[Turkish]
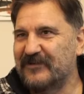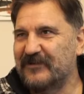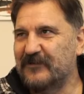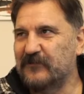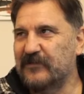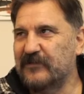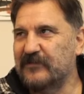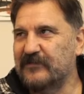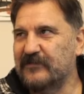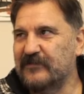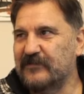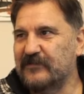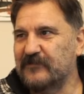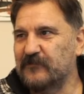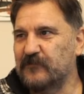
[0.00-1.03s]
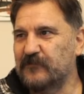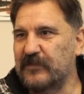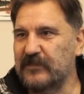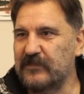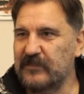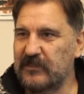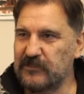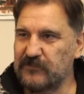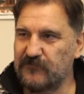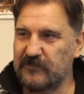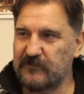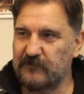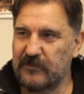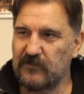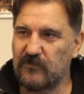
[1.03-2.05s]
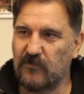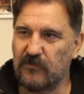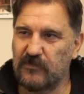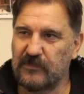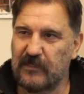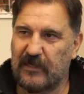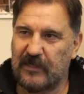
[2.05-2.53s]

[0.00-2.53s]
ama e, beni keşfetmek orada